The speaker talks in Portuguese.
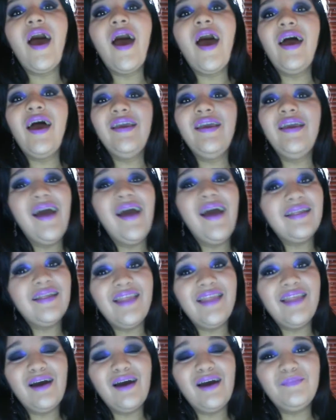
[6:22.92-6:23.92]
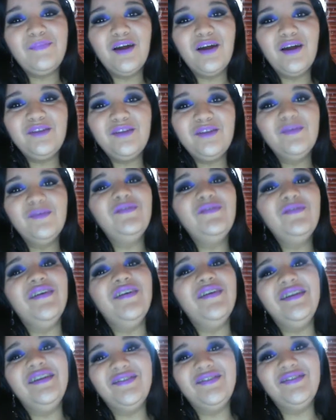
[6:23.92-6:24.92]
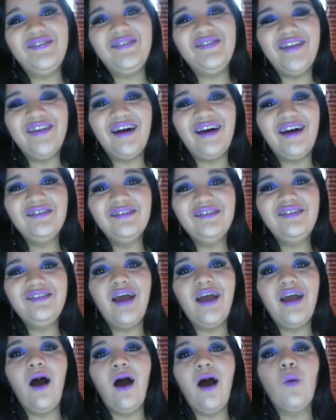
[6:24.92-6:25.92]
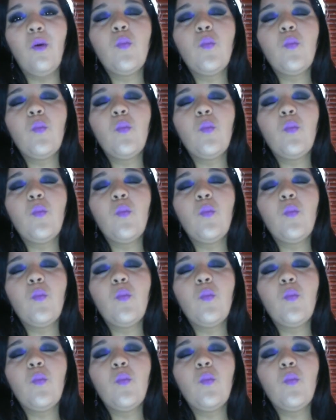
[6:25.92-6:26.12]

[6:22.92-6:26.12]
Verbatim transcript: E até o próximo vídeo. Tchau, tchau.